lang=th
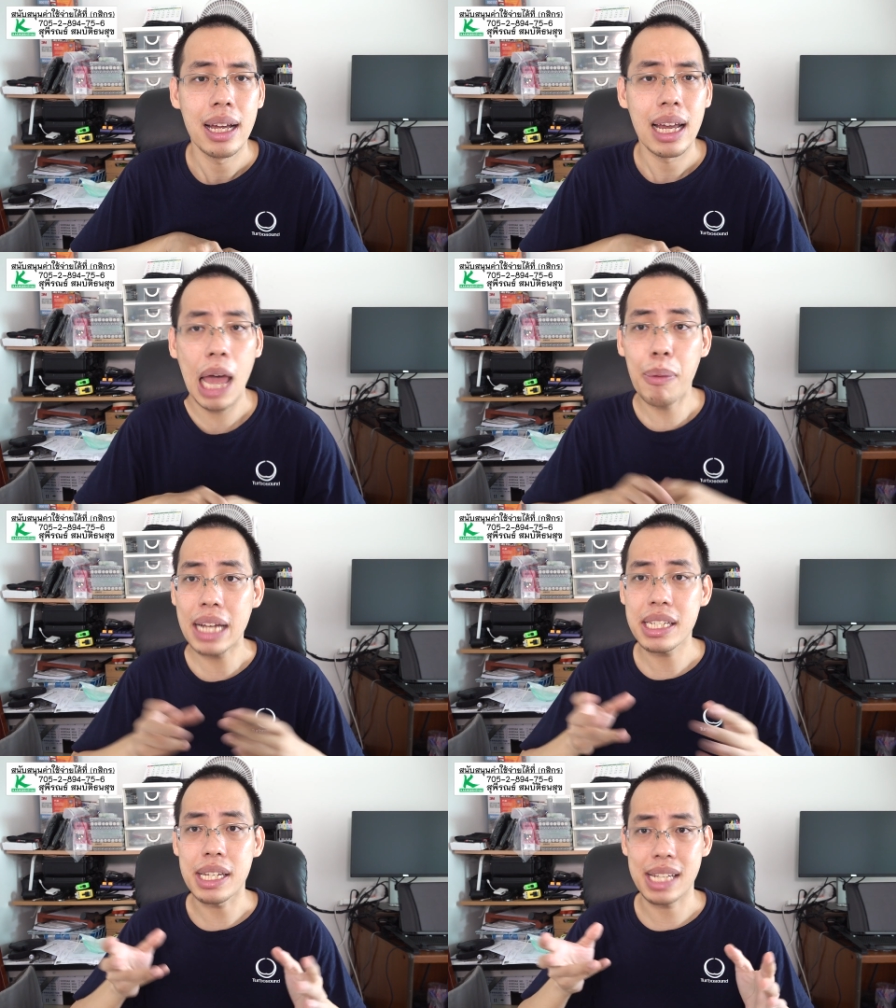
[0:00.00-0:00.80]
แล้วนัก
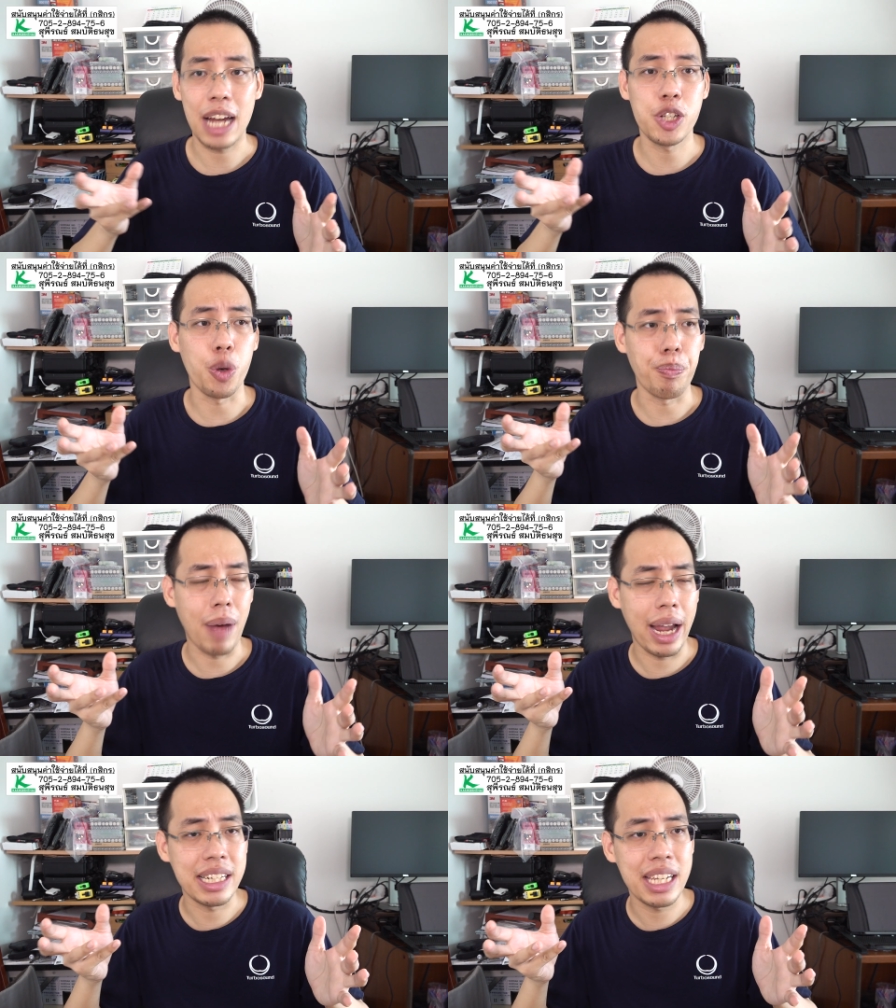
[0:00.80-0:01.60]
ศึกษาจบให
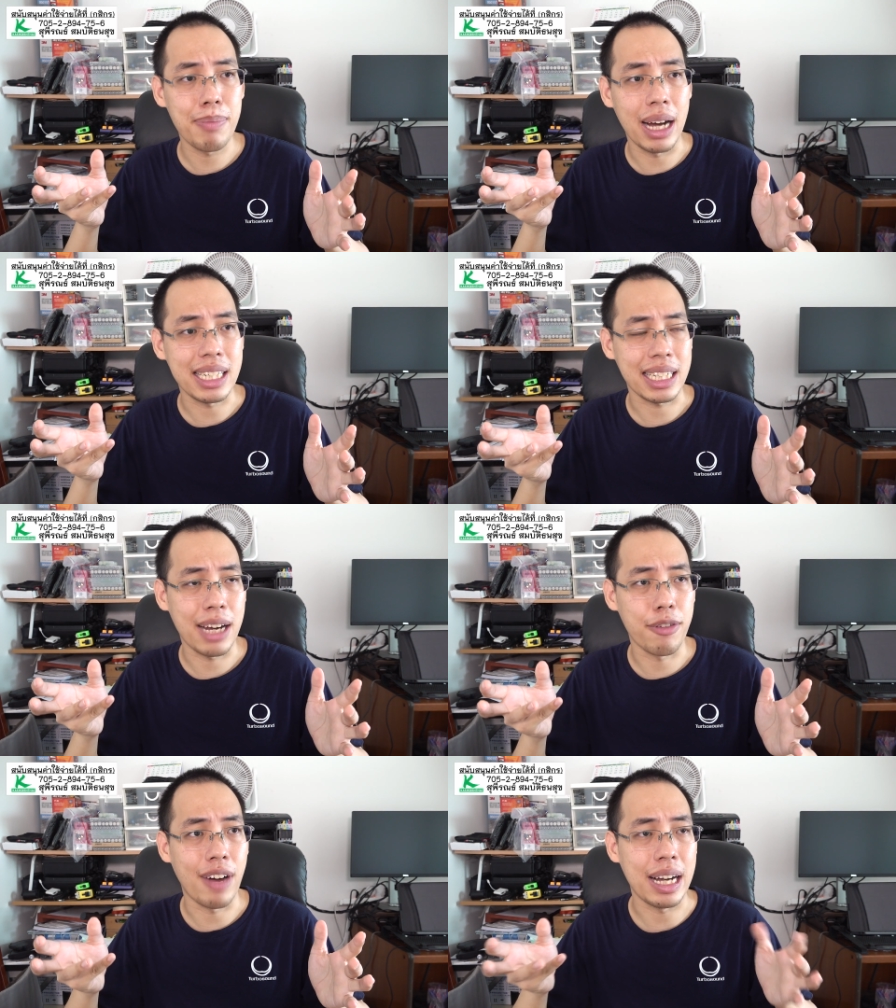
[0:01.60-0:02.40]
ม่ที่มาจากทา
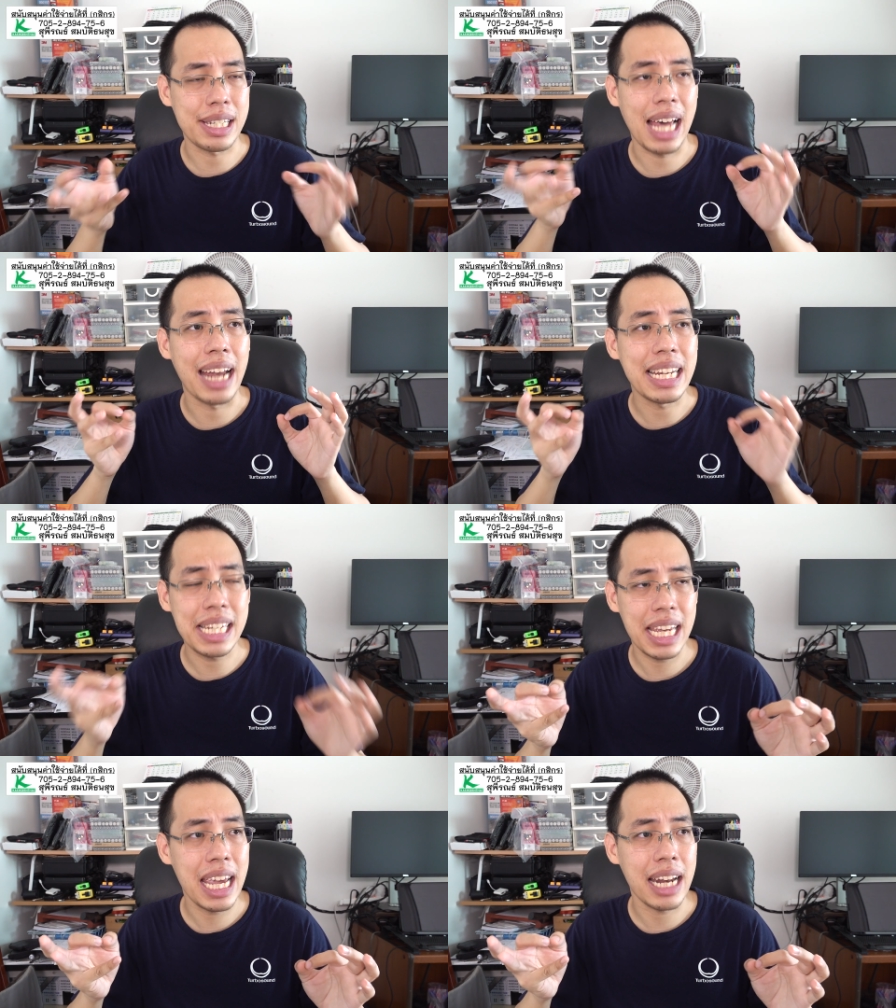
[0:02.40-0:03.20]
งฝั่งสายนิ
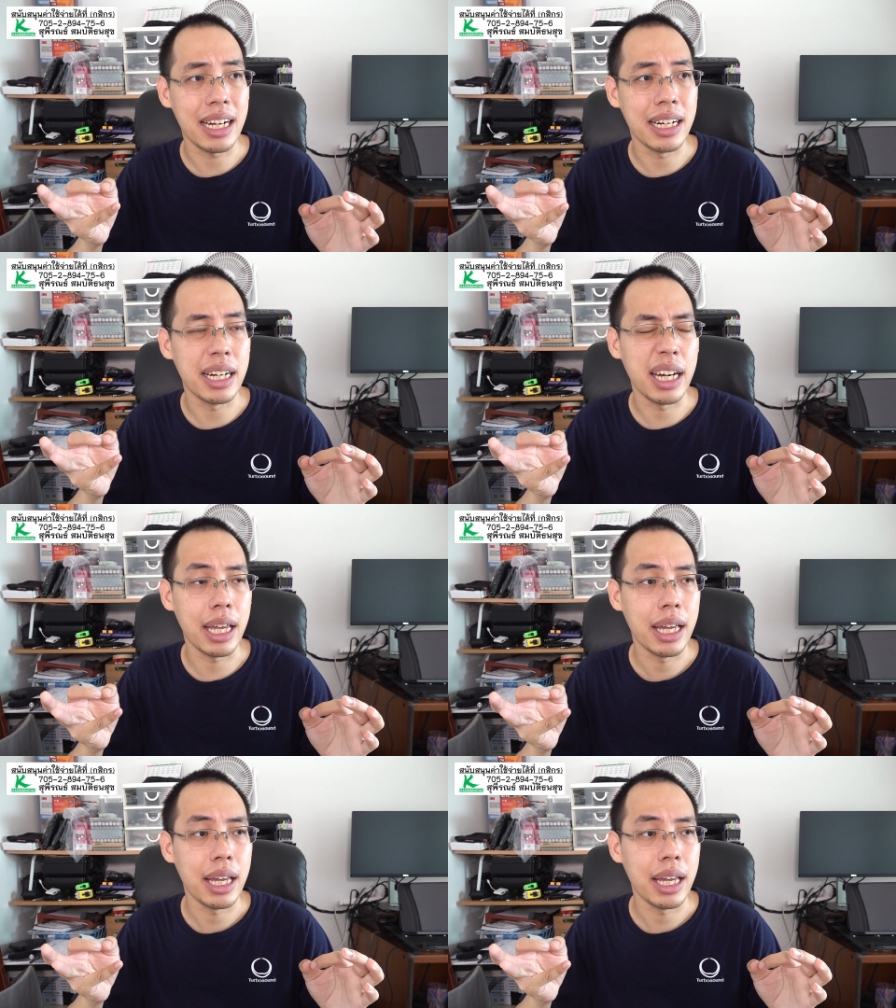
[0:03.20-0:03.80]
เทศเอ่ย